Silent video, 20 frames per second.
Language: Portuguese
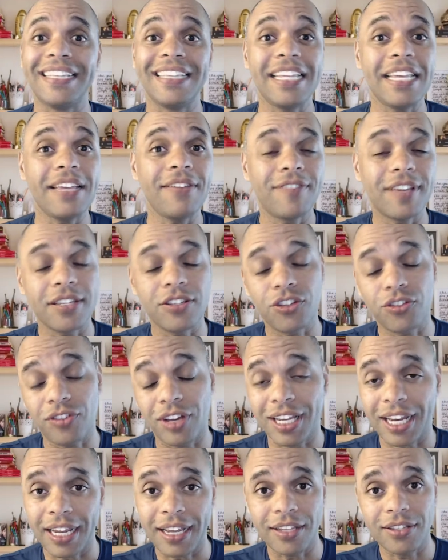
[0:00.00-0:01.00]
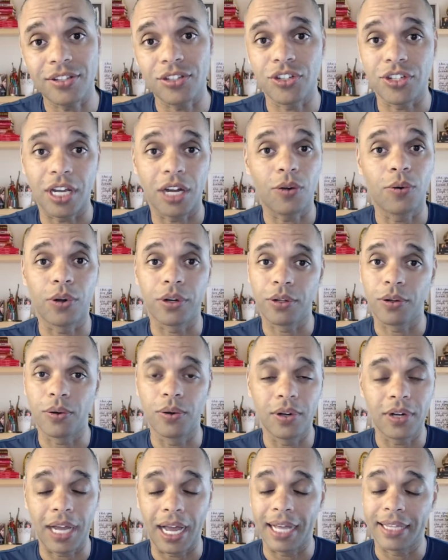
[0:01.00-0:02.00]
níveis diferentes de acordo
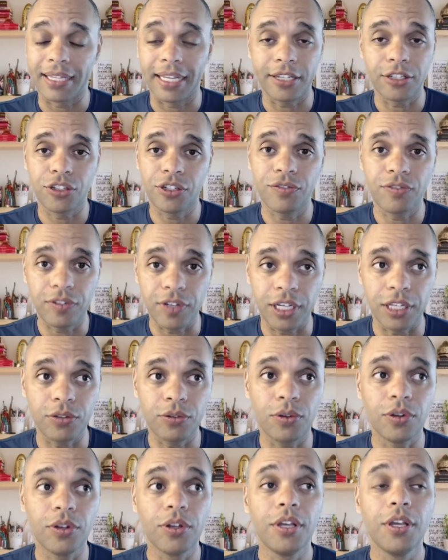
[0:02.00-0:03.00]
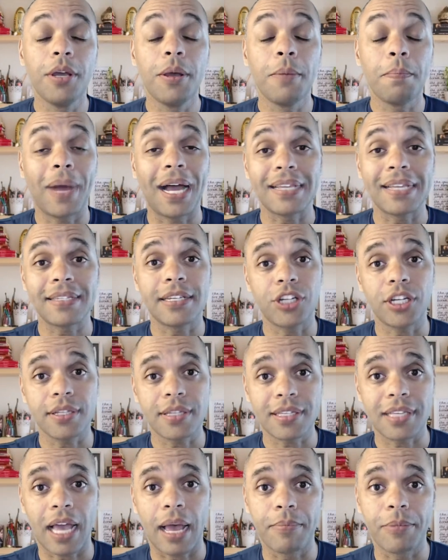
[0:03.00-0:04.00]
com cada indivíduo, mas a gente
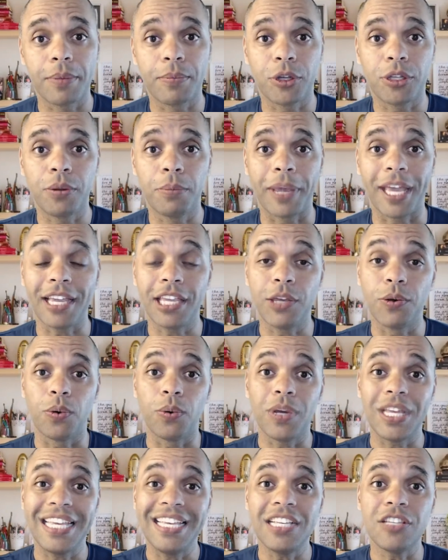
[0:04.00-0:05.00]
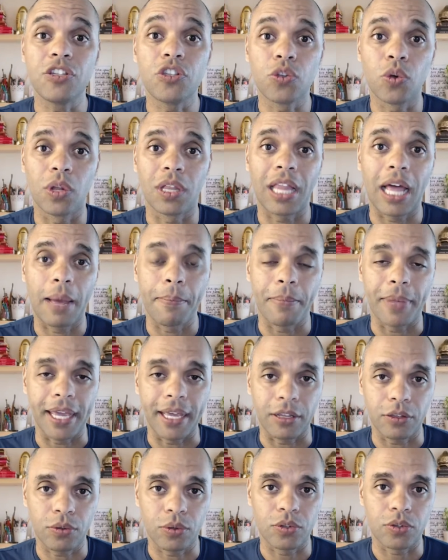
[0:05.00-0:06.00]
sabe muito bem que o
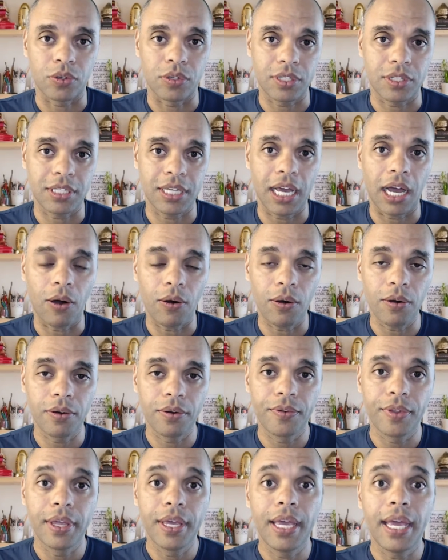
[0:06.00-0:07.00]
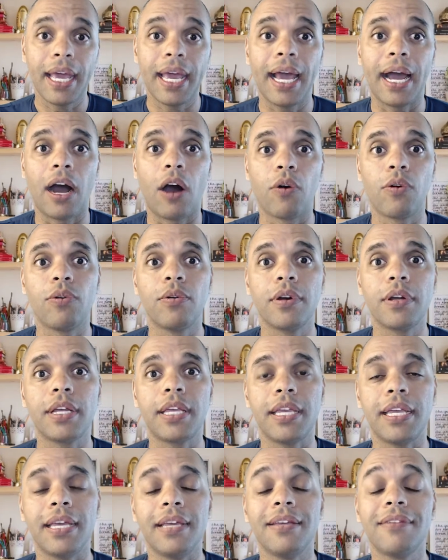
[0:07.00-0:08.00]
isolamento social é algo
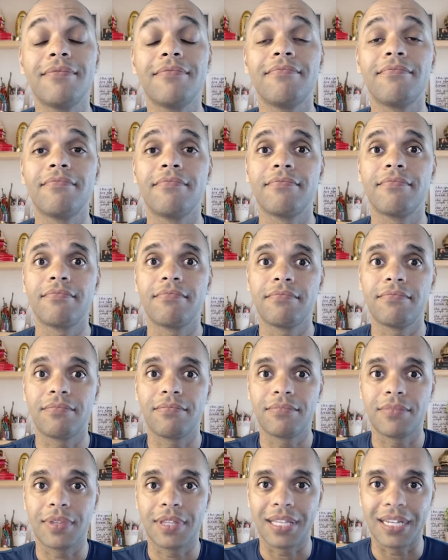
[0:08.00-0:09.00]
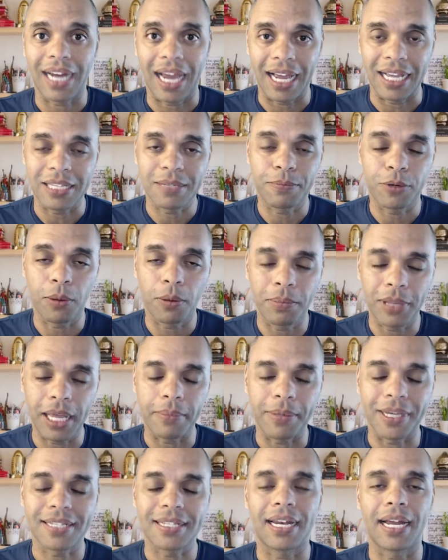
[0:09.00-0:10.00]
que traz
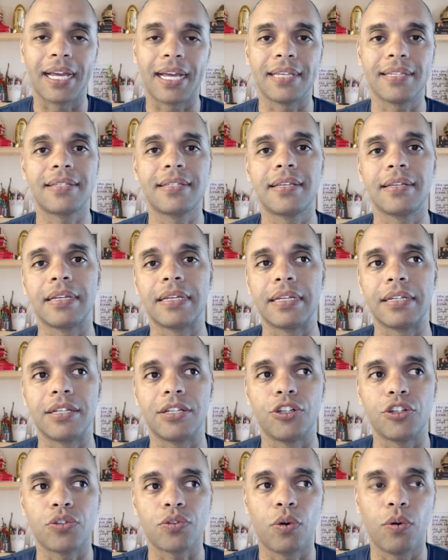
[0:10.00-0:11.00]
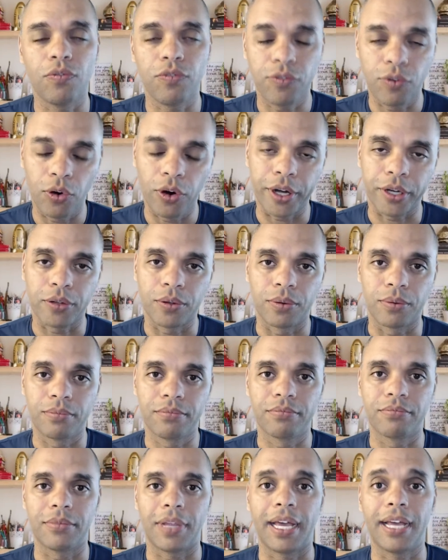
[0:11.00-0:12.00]
problemas, traz desconforto,
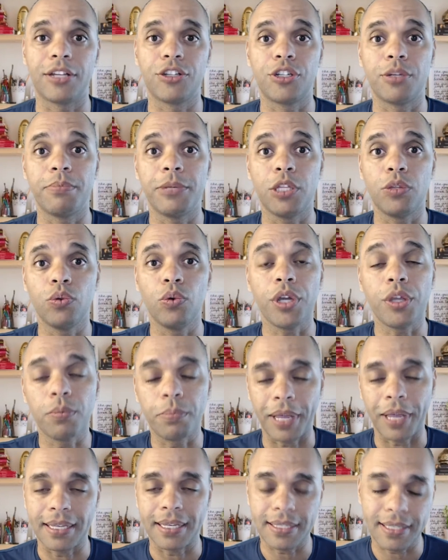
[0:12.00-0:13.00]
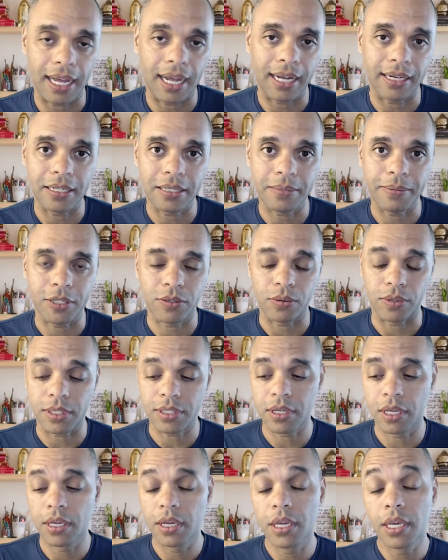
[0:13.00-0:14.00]
né? diminui o bem-estar das pessoas.